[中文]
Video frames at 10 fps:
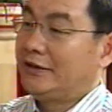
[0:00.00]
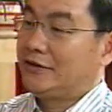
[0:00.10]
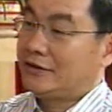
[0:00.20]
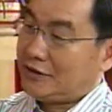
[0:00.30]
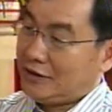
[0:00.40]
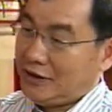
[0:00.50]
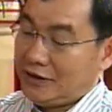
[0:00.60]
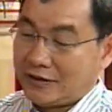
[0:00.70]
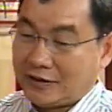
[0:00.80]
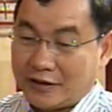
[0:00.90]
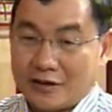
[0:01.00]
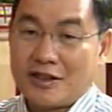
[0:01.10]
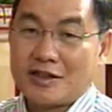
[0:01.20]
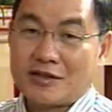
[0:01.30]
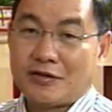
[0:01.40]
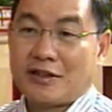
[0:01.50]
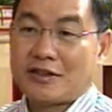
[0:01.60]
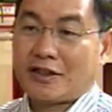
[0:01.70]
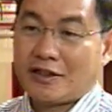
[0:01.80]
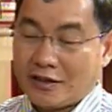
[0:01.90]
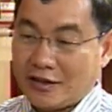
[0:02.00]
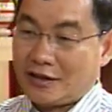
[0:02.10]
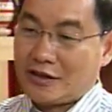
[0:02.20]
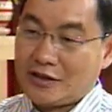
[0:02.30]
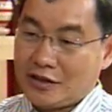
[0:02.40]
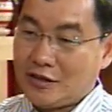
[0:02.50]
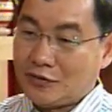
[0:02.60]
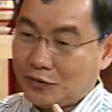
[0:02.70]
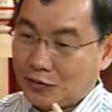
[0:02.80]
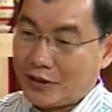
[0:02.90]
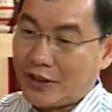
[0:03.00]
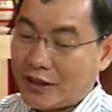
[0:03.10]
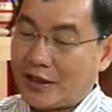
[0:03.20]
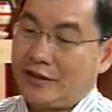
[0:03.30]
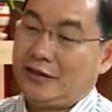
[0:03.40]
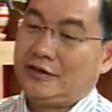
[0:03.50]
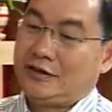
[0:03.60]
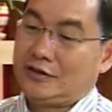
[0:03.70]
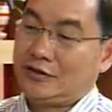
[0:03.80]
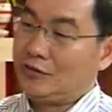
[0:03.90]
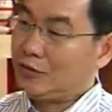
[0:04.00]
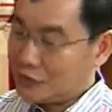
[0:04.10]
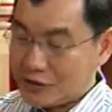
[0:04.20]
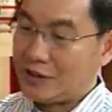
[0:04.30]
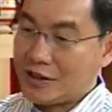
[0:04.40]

就是肯定是会在二零一五年呐。自行自